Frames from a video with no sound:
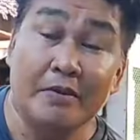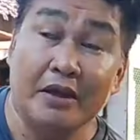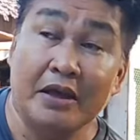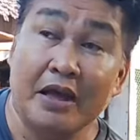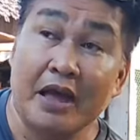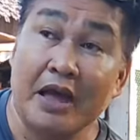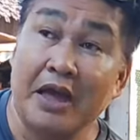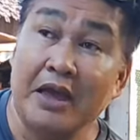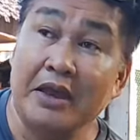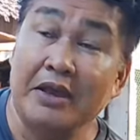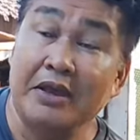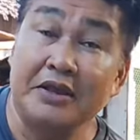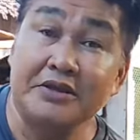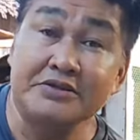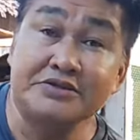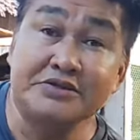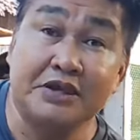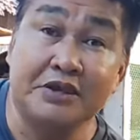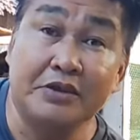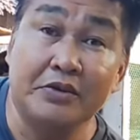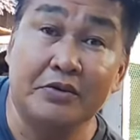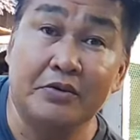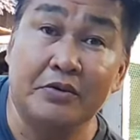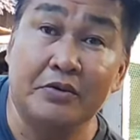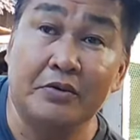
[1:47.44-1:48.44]
pagkain
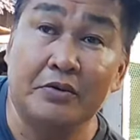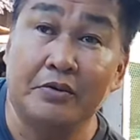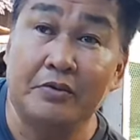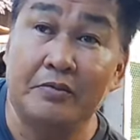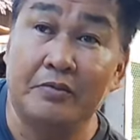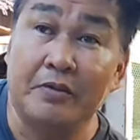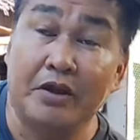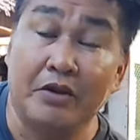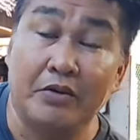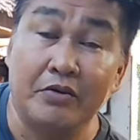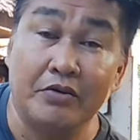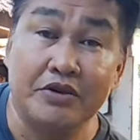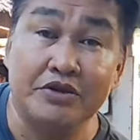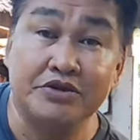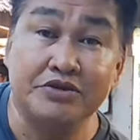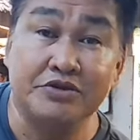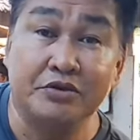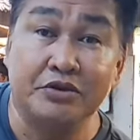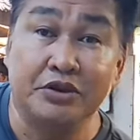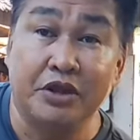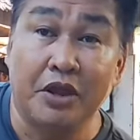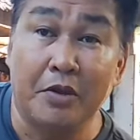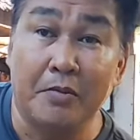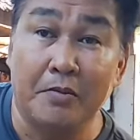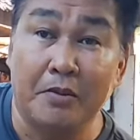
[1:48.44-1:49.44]
kasi yung
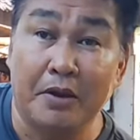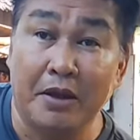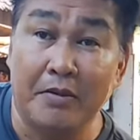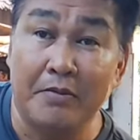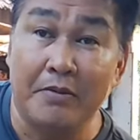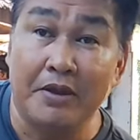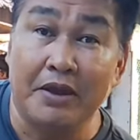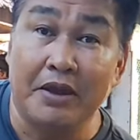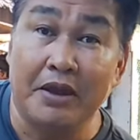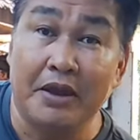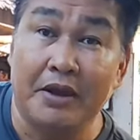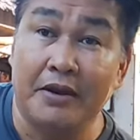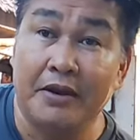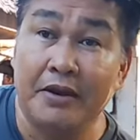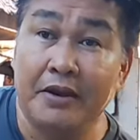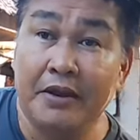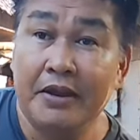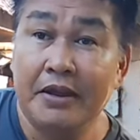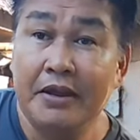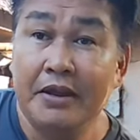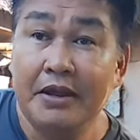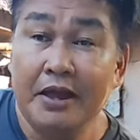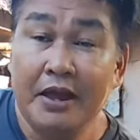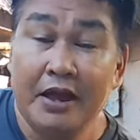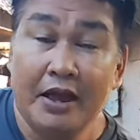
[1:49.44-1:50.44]
magkondisyon tayo mga kaibigan
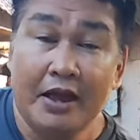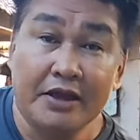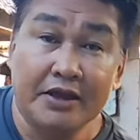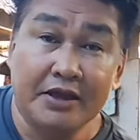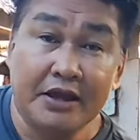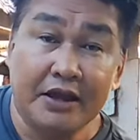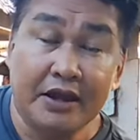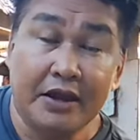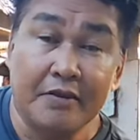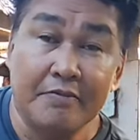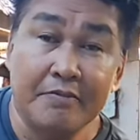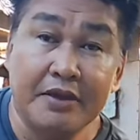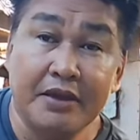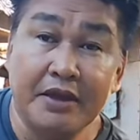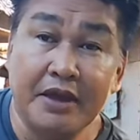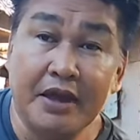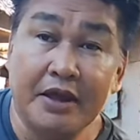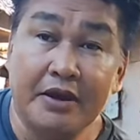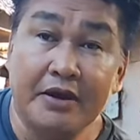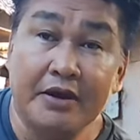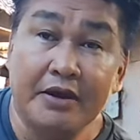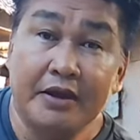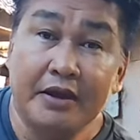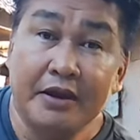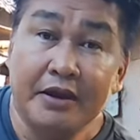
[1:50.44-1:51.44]
uh,
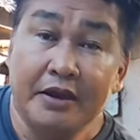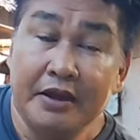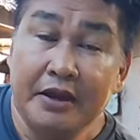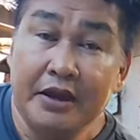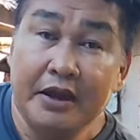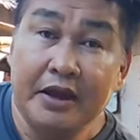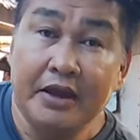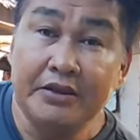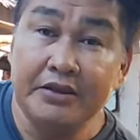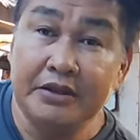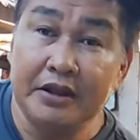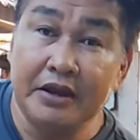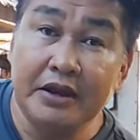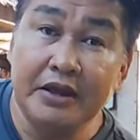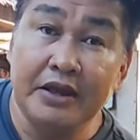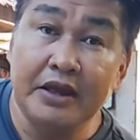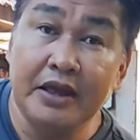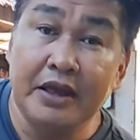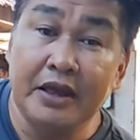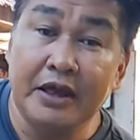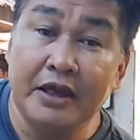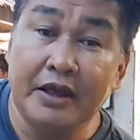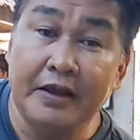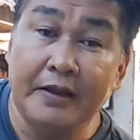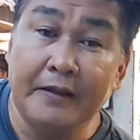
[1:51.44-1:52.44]
karamihan ay
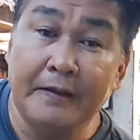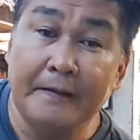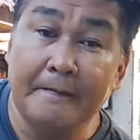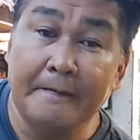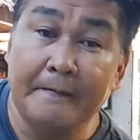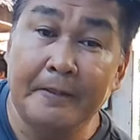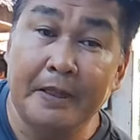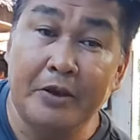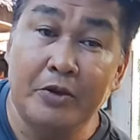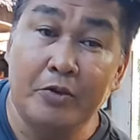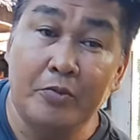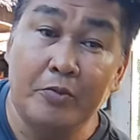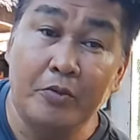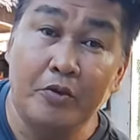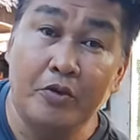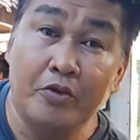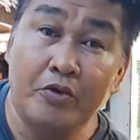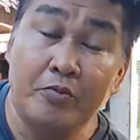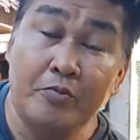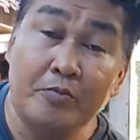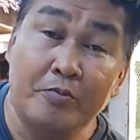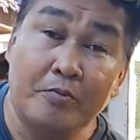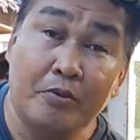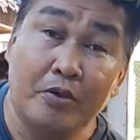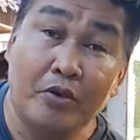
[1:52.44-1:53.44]
talagang ano po
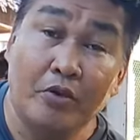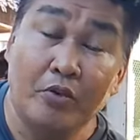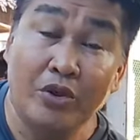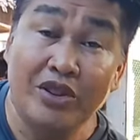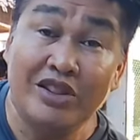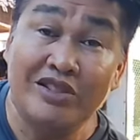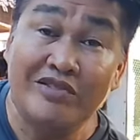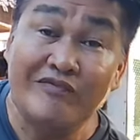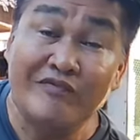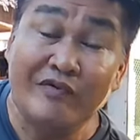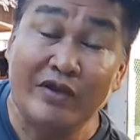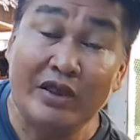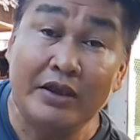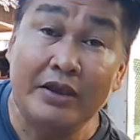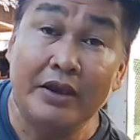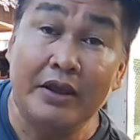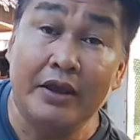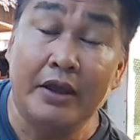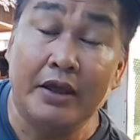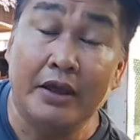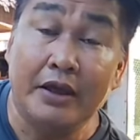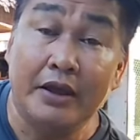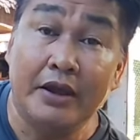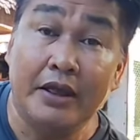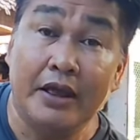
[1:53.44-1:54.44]
yung wheat
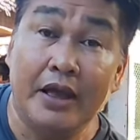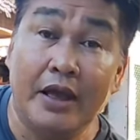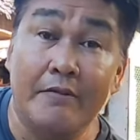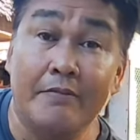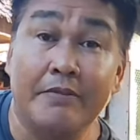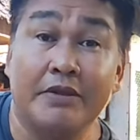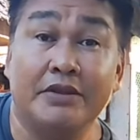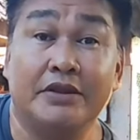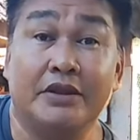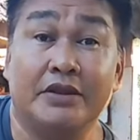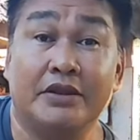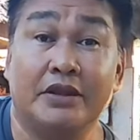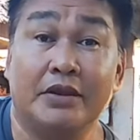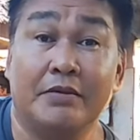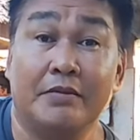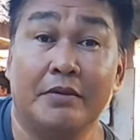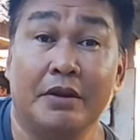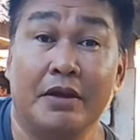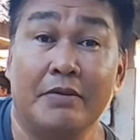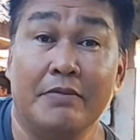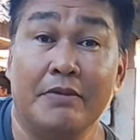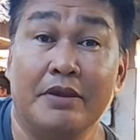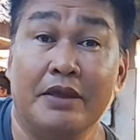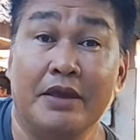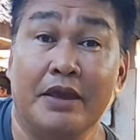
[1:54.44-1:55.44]
feeding ang ginagamit natin
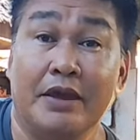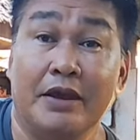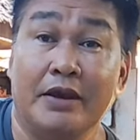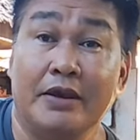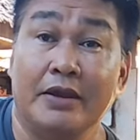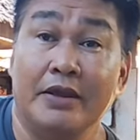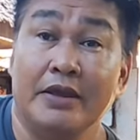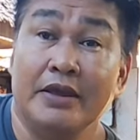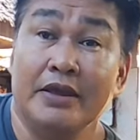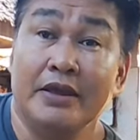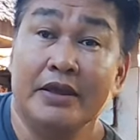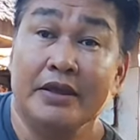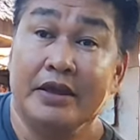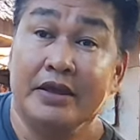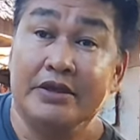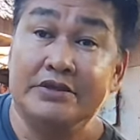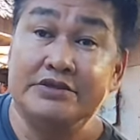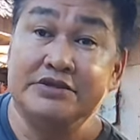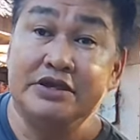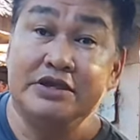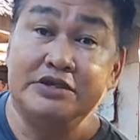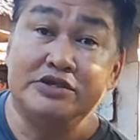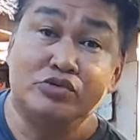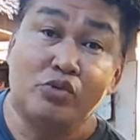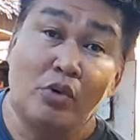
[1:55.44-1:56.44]
mga kaibigan
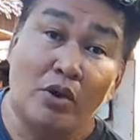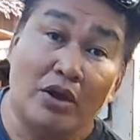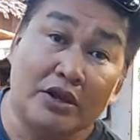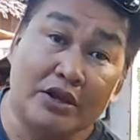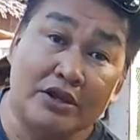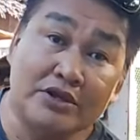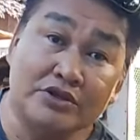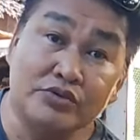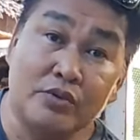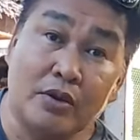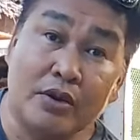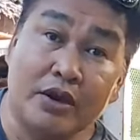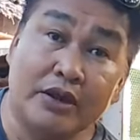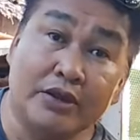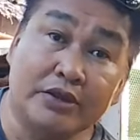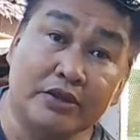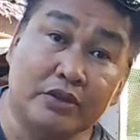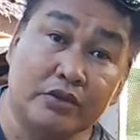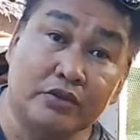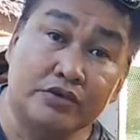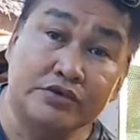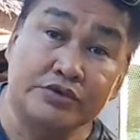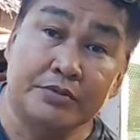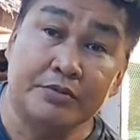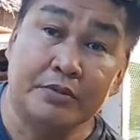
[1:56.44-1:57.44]
kasi swak na swak
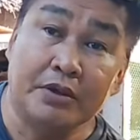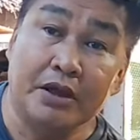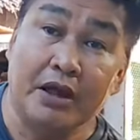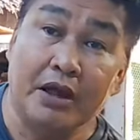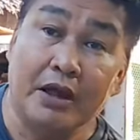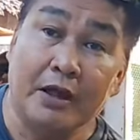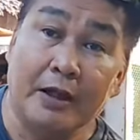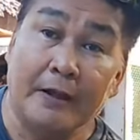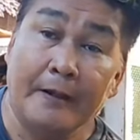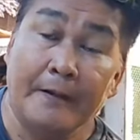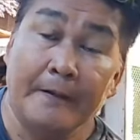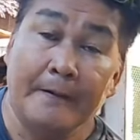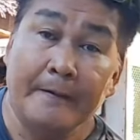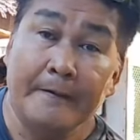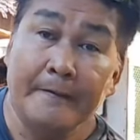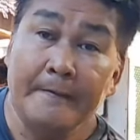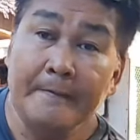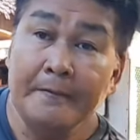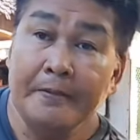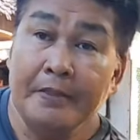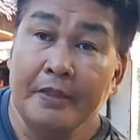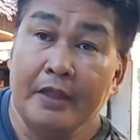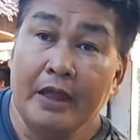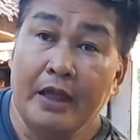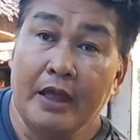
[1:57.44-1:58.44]
ito sa mga
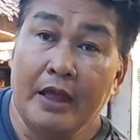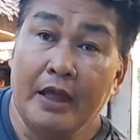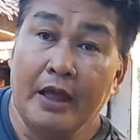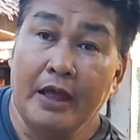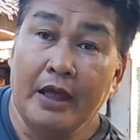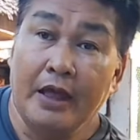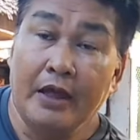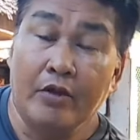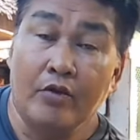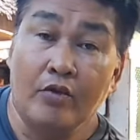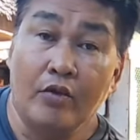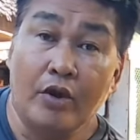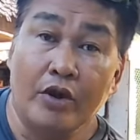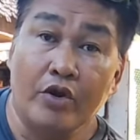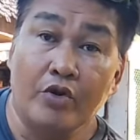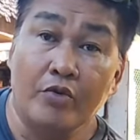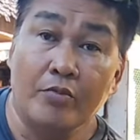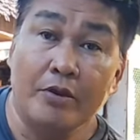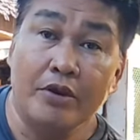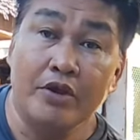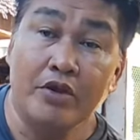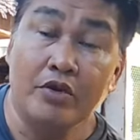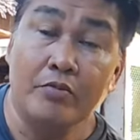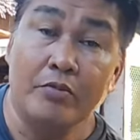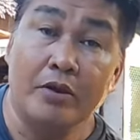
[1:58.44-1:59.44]
uh, kung ano
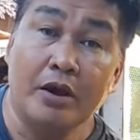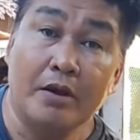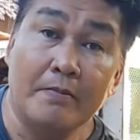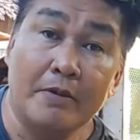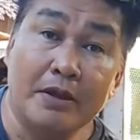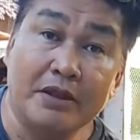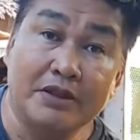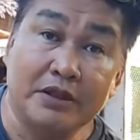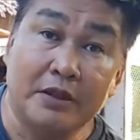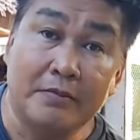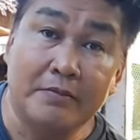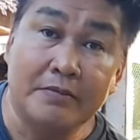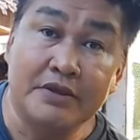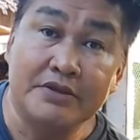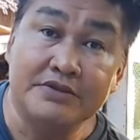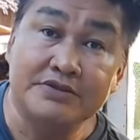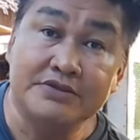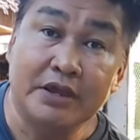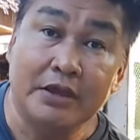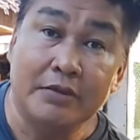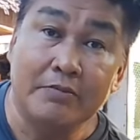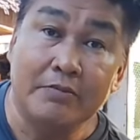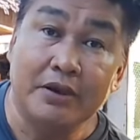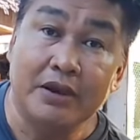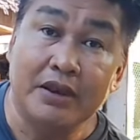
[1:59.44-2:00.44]
man yung mga vitamins
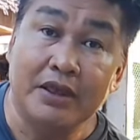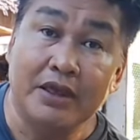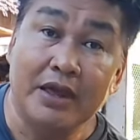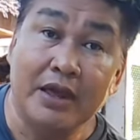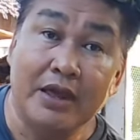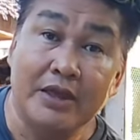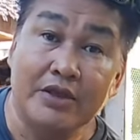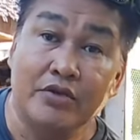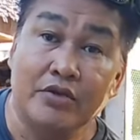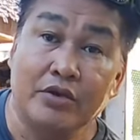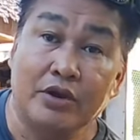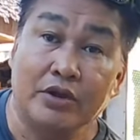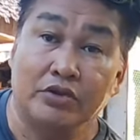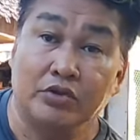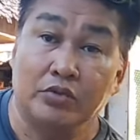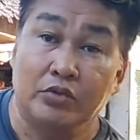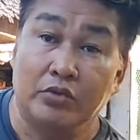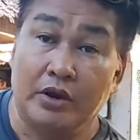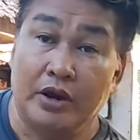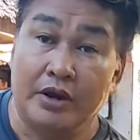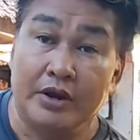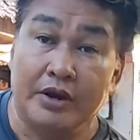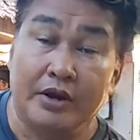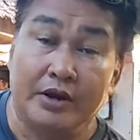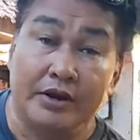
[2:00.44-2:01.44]
na binigay nyo,
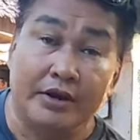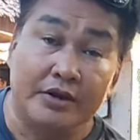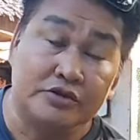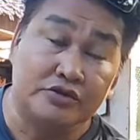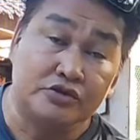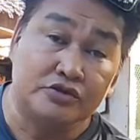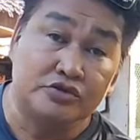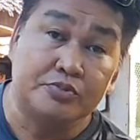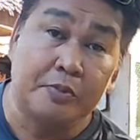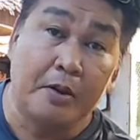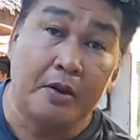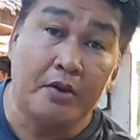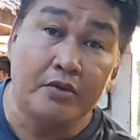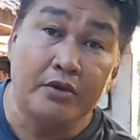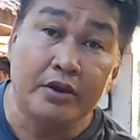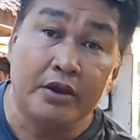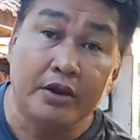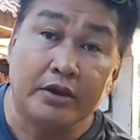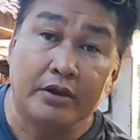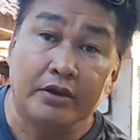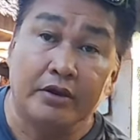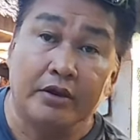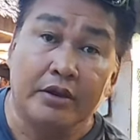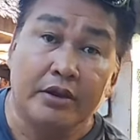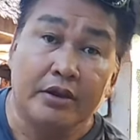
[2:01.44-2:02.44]
katulad ng Dexos
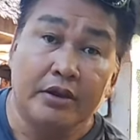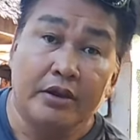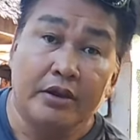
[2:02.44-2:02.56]
powder,